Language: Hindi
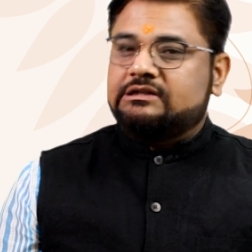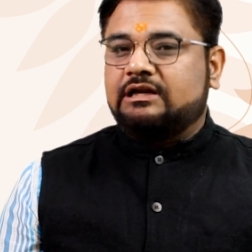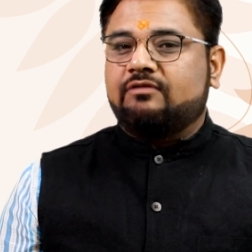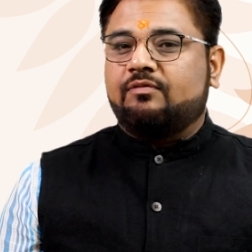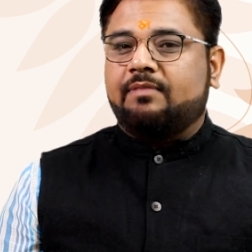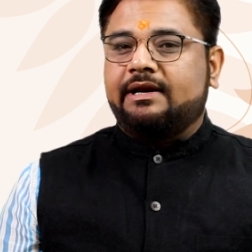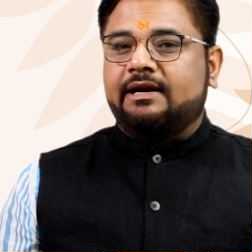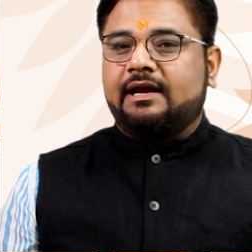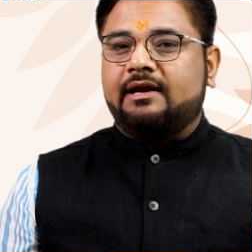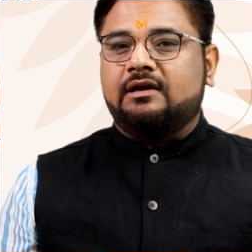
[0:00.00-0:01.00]
सर्वोपरि
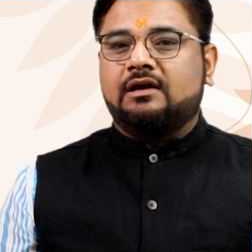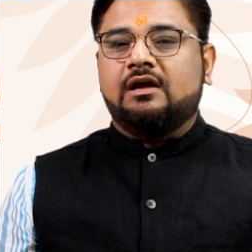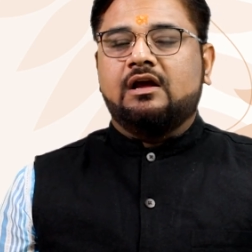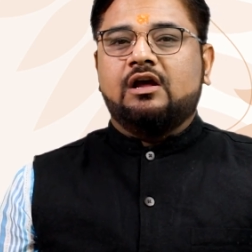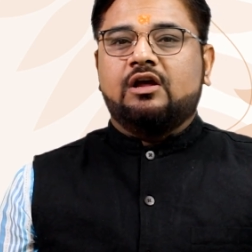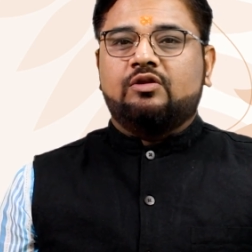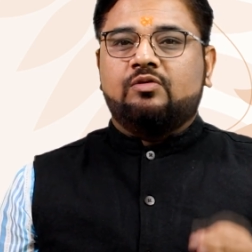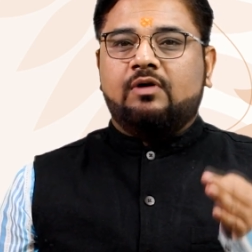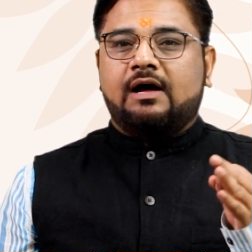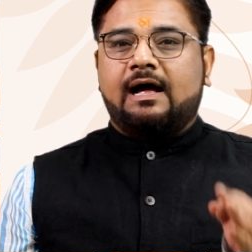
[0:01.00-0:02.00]
रहेगी
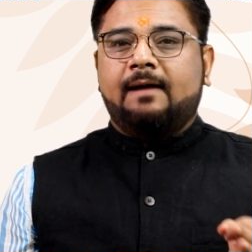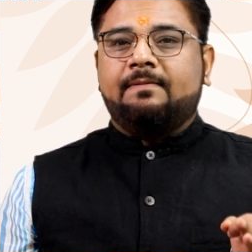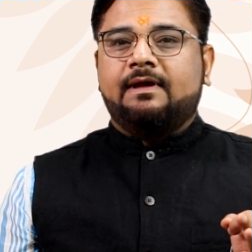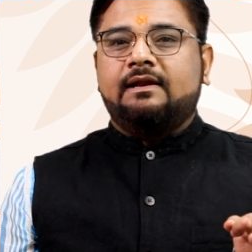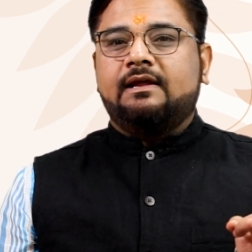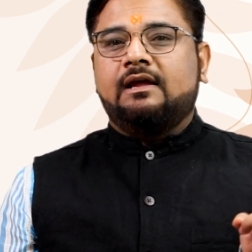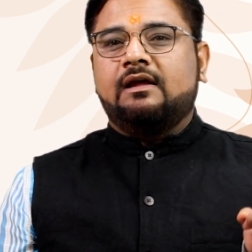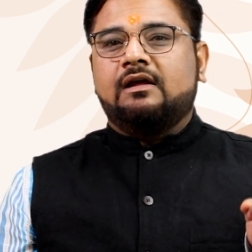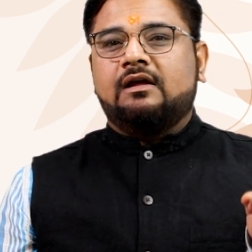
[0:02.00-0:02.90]
तो आपके लिए